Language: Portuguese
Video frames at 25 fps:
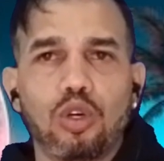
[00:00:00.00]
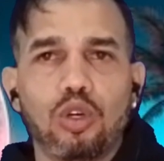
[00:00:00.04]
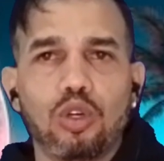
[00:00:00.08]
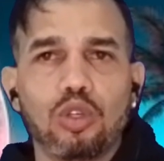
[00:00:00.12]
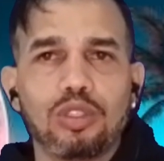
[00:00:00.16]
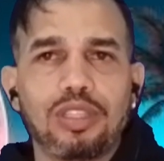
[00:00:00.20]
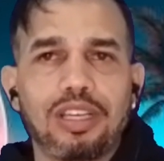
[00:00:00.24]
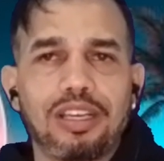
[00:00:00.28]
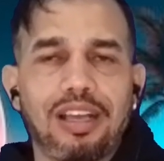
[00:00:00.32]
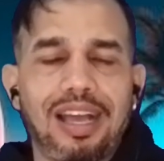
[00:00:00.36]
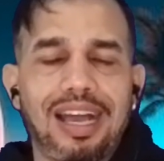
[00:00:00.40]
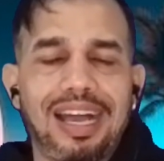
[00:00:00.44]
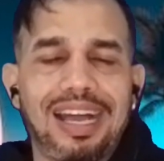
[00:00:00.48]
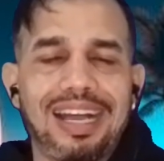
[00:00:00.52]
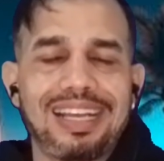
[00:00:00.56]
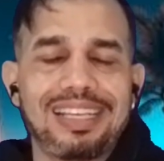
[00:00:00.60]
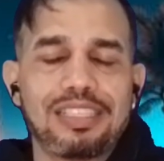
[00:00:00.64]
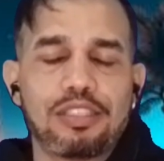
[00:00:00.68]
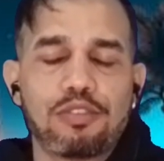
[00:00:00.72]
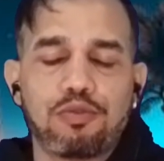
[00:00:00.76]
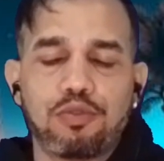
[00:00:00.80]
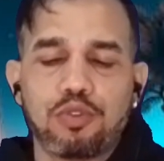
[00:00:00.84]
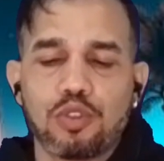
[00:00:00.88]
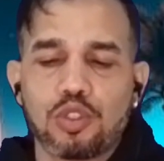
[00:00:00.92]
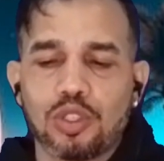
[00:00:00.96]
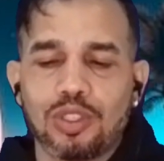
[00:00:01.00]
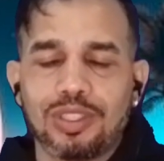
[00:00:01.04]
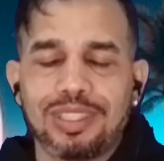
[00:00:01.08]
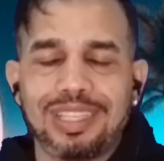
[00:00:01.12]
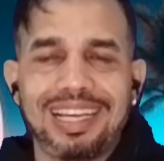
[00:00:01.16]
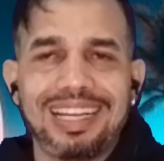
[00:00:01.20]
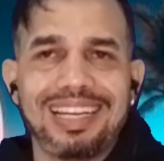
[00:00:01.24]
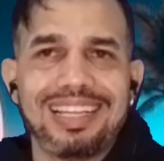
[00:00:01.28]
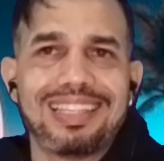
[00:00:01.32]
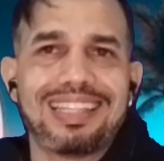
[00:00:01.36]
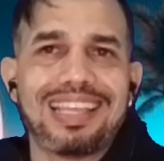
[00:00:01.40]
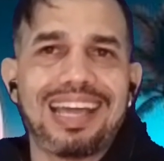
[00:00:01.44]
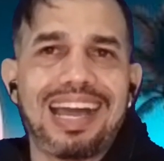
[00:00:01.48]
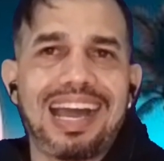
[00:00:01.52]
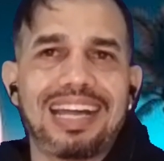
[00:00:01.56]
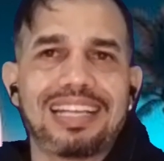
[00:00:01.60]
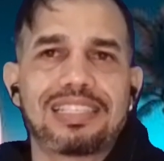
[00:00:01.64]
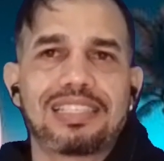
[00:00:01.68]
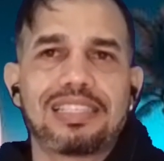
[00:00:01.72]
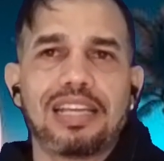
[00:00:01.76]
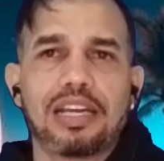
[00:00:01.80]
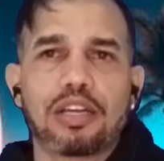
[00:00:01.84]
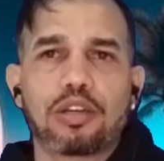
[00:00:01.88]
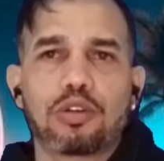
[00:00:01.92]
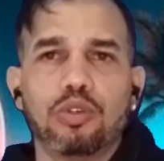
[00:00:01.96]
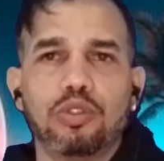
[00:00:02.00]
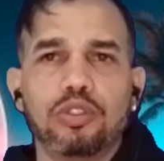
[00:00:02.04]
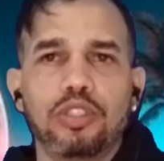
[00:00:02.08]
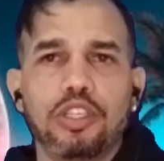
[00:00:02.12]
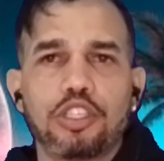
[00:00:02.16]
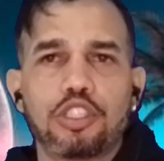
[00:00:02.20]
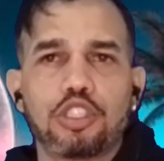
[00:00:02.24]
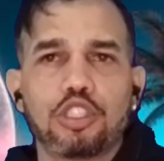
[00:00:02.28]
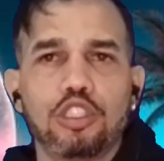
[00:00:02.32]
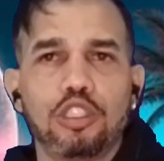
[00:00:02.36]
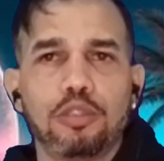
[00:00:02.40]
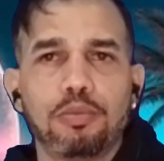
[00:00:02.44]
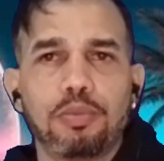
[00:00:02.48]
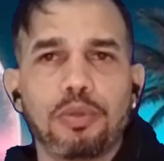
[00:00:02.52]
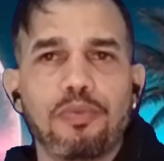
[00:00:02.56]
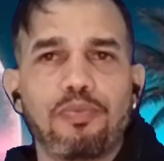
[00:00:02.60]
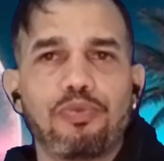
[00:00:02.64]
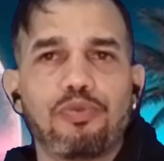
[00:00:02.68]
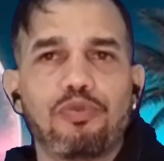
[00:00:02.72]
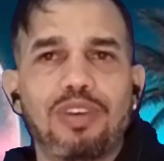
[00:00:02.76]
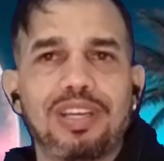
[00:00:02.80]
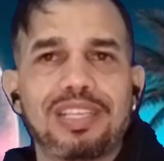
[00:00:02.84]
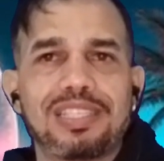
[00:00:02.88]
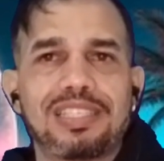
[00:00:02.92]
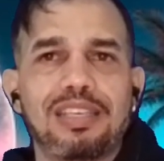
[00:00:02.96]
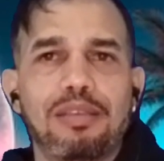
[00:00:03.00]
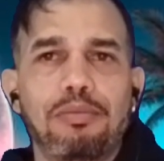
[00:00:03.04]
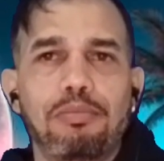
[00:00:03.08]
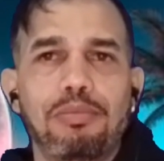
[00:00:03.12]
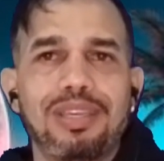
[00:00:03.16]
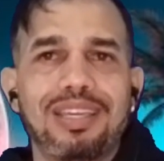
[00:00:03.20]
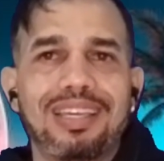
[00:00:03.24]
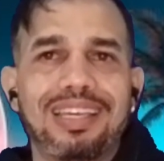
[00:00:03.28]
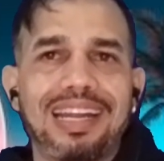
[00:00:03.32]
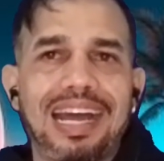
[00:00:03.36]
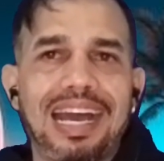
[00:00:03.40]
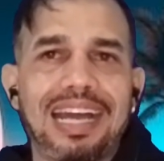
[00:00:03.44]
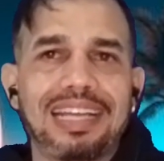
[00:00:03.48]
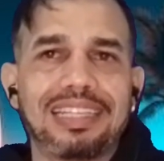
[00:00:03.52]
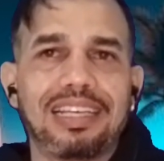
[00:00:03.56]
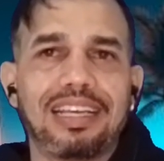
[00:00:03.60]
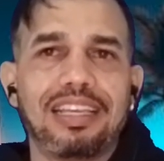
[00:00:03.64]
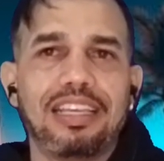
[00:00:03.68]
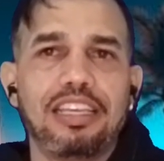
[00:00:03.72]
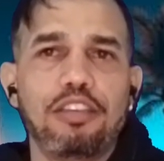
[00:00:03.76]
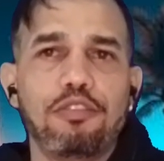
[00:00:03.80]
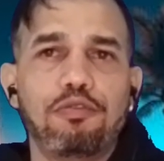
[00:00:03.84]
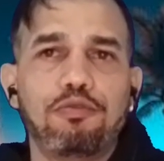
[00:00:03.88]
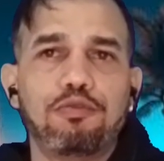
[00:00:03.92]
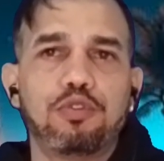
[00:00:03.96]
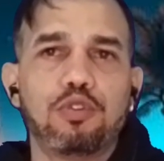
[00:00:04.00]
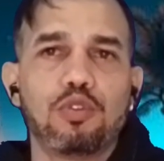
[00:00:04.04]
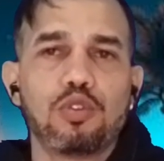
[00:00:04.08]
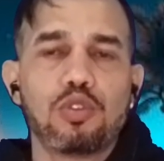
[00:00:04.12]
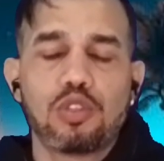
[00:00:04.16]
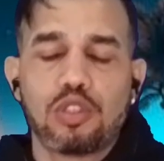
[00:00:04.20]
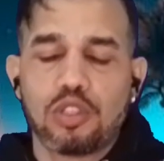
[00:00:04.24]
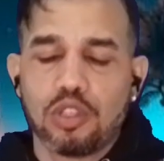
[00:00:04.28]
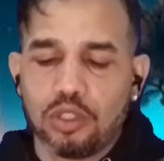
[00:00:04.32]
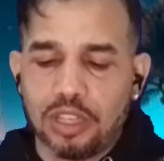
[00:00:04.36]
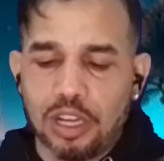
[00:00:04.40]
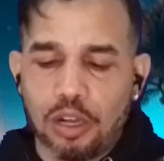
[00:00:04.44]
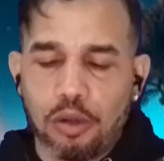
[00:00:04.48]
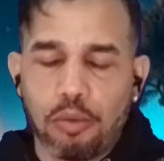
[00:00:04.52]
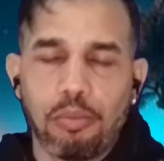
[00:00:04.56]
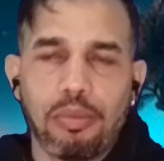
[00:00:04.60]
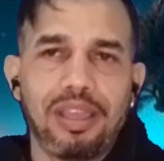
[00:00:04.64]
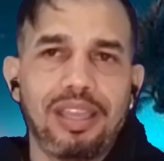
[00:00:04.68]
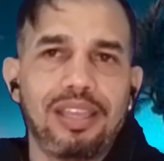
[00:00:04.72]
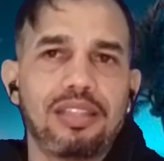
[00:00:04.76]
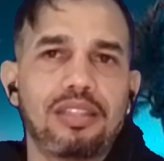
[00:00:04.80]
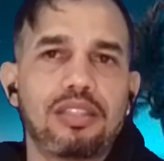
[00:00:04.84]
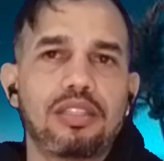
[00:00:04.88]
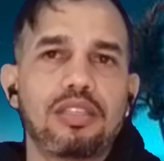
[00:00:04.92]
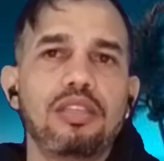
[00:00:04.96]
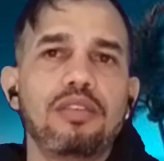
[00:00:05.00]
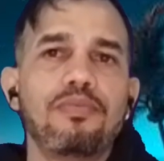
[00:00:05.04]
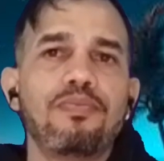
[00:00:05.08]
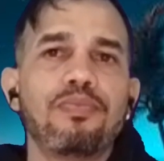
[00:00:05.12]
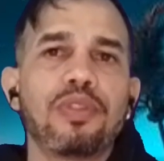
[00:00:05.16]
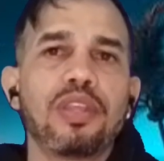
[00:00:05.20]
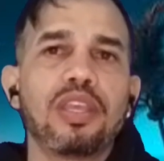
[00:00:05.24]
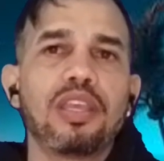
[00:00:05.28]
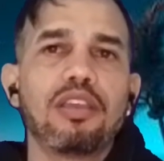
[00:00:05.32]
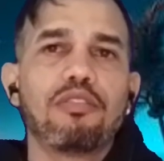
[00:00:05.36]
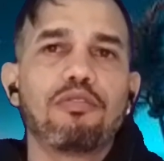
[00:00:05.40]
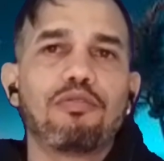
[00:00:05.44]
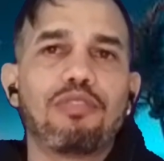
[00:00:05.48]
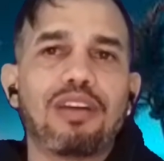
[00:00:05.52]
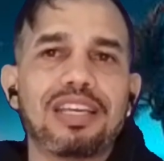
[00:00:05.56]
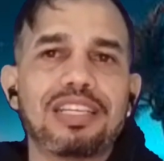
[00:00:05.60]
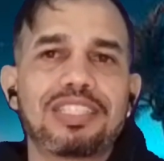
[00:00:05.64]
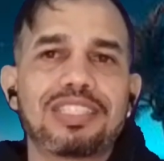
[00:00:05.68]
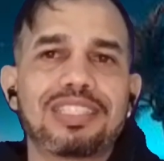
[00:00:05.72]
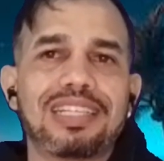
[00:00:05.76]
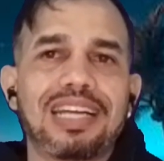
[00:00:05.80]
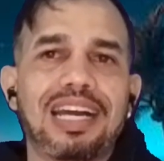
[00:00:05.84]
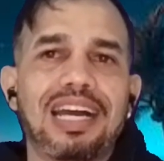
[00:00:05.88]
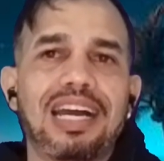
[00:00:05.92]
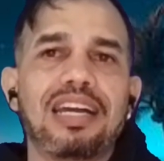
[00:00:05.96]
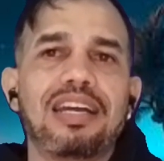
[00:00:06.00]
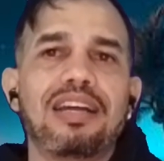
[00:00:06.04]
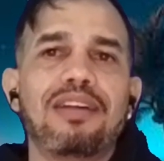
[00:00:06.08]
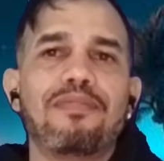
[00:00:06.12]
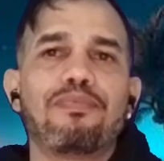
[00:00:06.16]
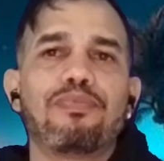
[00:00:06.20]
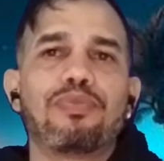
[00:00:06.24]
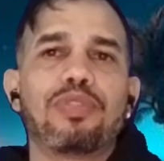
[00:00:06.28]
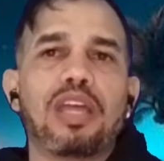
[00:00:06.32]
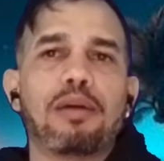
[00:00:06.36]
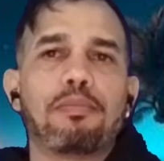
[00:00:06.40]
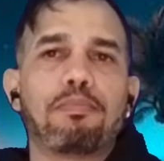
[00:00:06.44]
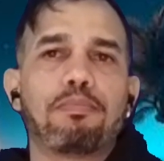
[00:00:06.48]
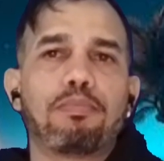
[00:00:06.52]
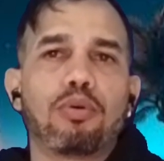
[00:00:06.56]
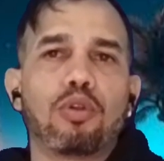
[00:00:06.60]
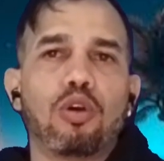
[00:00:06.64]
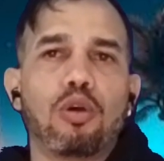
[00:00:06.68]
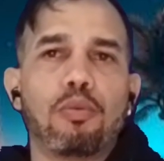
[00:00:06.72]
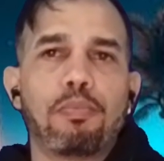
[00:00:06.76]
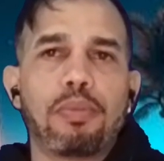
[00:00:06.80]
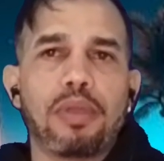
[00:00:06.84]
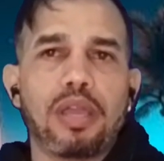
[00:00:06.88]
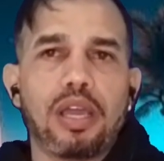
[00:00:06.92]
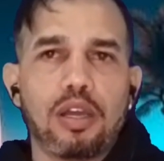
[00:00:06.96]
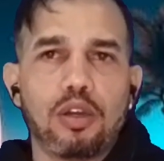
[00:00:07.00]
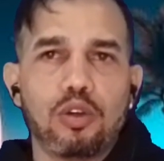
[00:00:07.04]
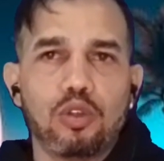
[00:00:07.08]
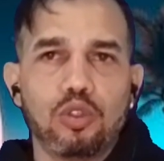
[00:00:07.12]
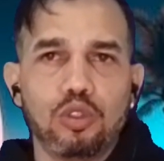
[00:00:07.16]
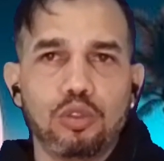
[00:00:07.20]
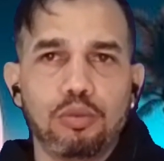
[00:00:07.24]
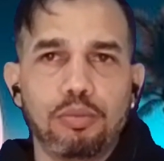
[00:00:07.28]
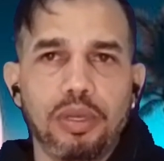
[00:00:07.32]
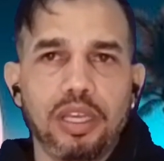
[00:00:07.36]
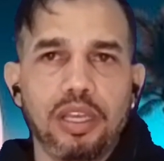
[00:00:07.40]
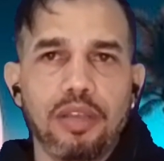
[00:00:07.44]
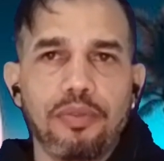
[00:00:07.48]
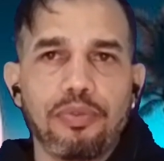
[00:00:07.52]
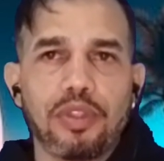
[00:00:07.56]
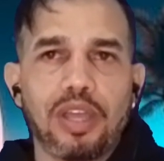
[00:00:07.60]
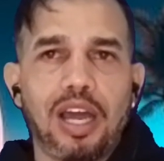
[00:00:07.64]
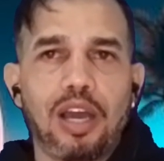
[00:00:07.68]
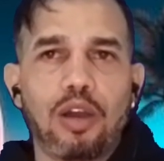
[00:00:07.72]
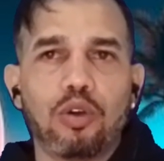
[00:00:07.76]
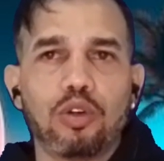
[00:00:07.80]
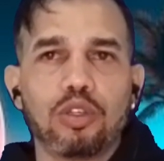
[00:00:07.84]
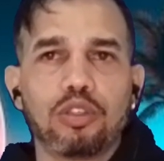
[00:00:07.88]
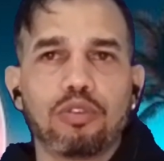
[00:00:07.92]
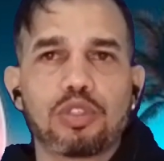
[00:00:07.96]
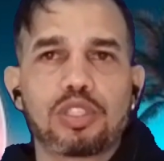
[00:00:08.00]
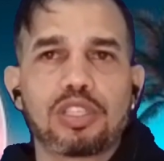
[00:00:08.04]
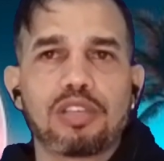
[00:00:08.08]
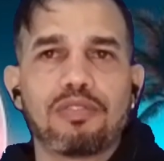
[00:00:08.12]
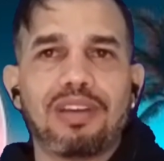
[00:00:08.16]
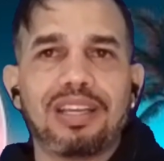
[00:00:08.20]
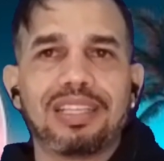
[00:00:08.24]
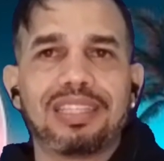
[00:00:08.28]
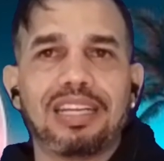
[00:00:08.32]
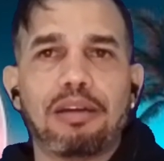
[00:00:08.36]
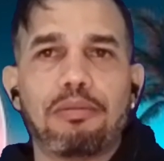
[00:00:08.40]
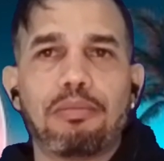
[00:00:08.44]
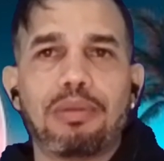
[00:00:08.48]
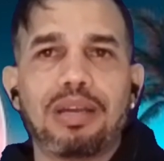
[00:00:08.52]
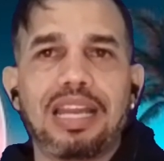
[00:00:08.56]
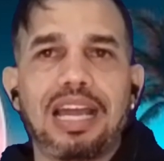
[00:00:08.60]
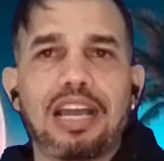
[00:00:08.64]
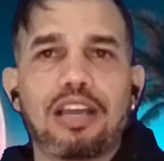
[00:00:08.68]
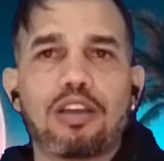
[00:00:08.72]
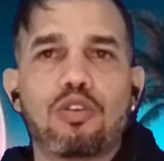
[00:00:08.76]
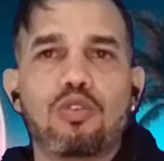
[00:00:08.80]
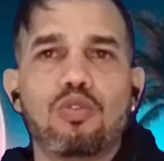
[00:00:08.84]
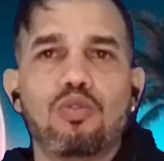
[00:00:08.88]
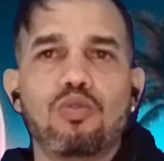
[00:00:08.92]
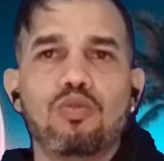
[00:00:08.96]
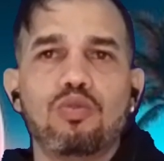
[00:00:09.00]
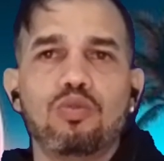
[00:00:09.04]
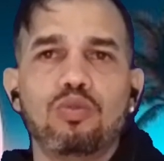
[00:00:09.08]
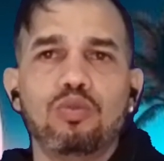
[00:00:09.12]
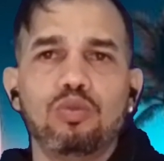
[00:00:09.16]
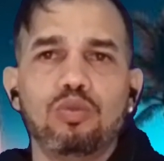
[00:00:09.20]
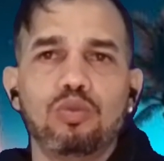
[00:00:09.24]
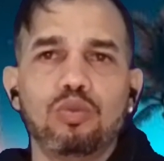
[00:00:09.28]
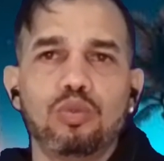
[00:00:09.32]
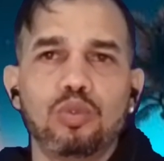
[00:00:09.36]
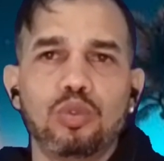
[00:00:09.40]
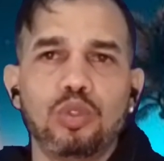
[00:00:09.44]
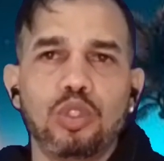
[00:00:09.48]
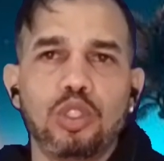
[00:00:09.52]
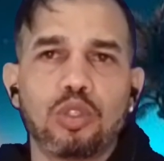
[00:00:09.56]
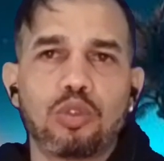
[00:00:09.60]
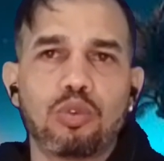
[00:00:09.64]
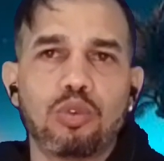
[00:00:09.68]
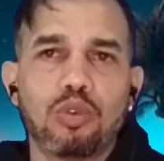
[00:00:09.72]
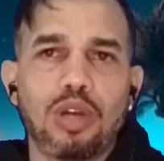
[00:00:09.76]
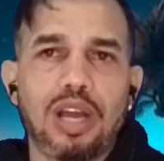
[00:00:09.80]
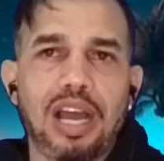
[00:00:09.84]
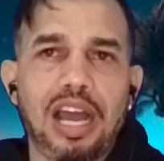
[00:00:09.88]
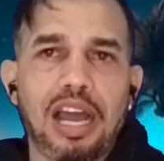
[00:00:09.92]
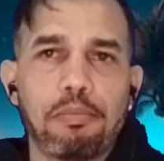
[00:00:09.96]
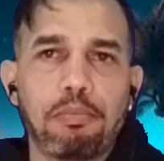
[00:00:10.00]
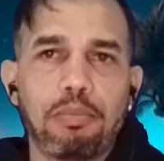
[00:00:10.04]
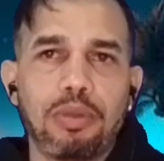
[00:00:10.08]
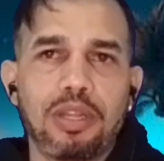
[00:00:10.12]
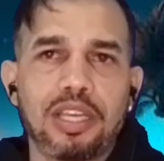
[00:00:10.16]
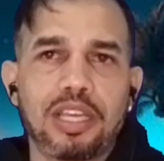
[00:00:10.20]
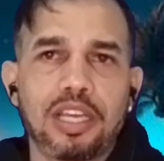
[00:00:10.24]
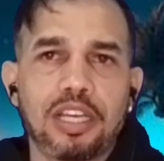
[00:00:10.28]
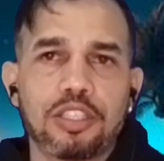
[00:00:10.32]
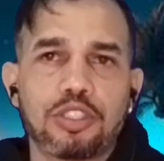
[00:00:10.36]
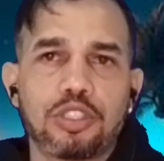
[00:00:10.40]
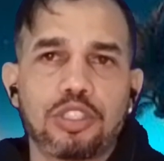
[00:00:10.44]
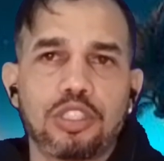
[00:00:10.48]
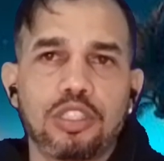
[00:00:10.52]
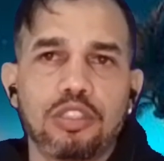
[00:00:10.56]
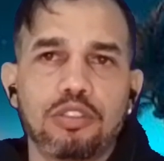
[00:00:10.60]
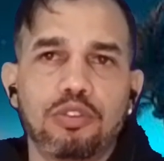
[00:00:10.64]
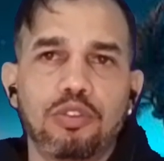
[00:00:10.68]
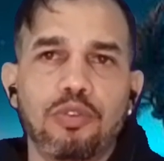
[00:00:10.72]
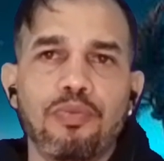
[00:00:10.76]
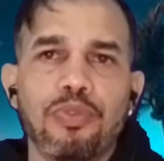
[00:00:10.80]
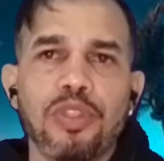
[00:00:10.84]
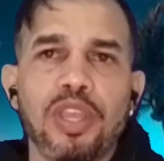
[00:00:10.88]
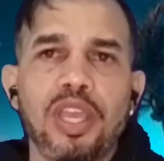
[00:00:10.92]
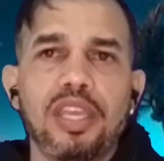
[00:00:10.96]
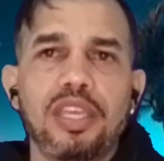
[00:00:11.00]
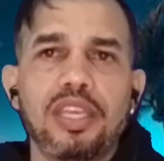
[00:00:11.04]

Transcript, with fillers: todas as funcionalidades da Corner Shop vai ser migrada e funcionalmente vai estar na própria Uber, aonde você vai trabalhar com um único aplicativo.